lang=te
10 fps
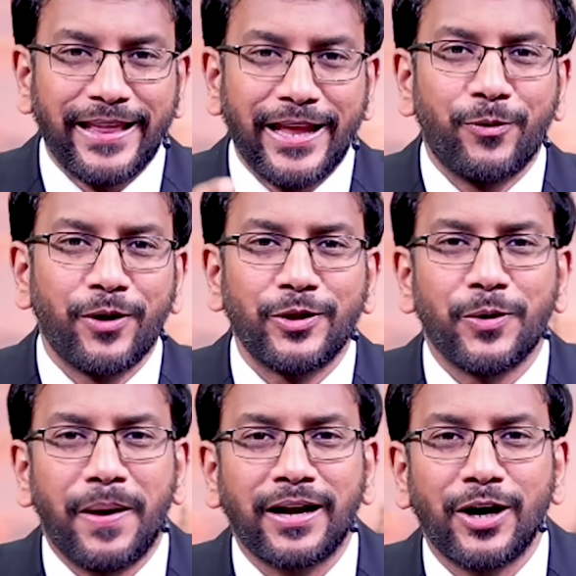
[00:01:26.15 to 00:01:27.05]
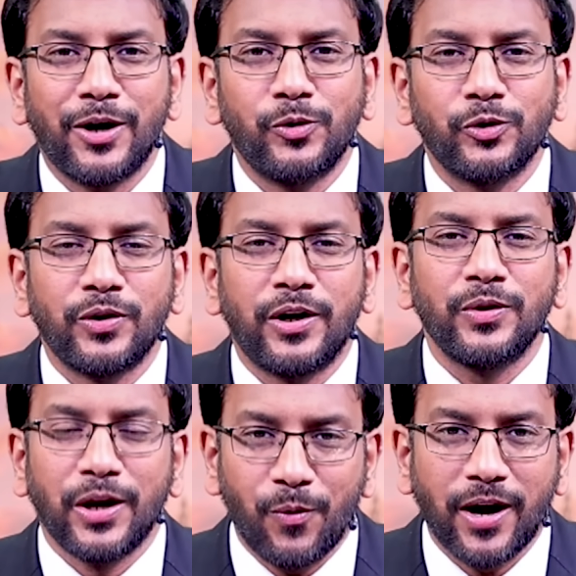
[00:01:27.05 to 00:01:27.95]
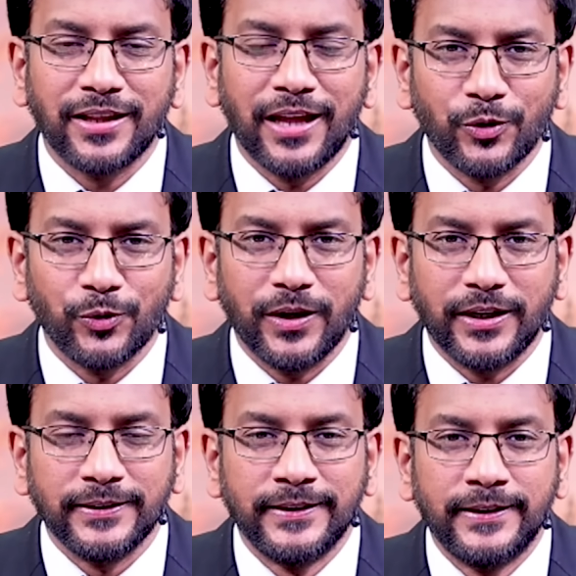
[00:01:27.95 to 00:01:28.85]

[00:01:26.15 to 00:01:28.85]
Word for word: దేవుడు నీతో మాట్లాడబోతున్నాడు తన వాగ్దానం ద్వారా